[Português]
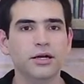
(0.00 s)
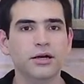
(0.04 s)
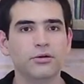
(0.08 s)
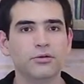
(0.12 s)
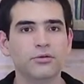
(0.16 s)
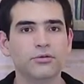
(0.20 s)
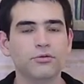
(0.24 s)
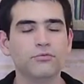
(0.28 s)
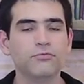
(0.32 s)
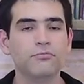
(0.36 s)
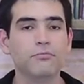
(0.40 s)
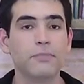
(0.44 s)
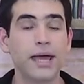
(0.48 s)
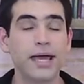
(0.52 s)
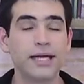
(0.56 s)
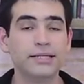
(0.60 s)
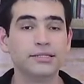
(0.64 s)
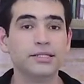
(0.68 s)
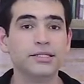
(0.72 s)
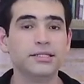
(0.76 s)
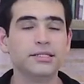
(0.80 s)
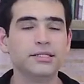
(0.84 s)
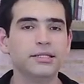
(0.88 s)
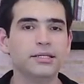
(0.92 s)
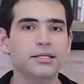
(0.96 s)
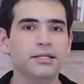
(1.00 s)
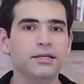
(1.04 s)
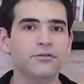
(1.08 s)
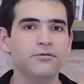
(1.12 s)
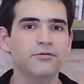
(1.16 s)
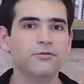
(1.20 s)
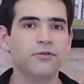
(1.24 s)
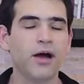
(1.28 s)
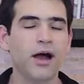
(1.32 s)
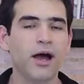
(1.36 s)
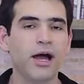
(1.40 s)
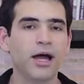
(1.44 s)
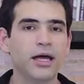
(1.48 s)
algum mestre que
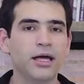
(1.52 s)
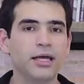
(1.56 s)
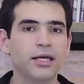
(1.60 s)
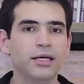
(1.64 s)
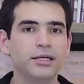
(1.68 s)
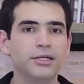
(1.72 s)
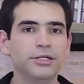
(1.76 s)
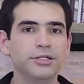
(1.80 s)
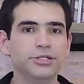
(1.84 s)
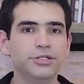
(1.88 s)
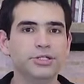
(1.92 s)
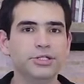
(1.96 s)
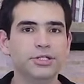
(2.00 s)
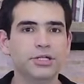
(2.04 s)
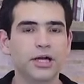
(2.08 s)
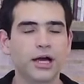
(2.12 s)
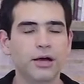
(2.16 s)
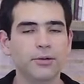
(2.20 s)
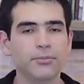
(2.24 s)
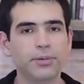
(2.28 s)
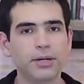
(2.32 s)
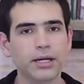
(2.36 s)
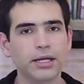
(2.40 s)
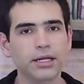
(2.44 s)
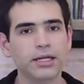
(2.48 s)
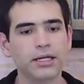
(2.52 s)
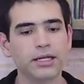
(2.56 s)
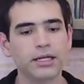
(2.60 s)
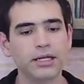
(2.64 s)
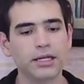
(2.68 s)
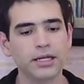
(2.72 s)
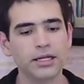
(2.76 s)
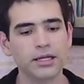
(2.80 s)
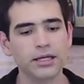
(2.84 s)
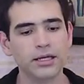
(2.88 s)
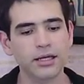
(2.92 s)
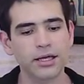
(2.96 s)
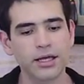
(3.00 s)
vai indicar para
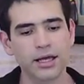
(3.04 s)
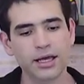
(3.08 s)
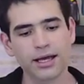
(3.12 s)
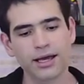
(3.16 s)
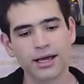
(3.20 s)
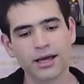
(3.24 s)
ele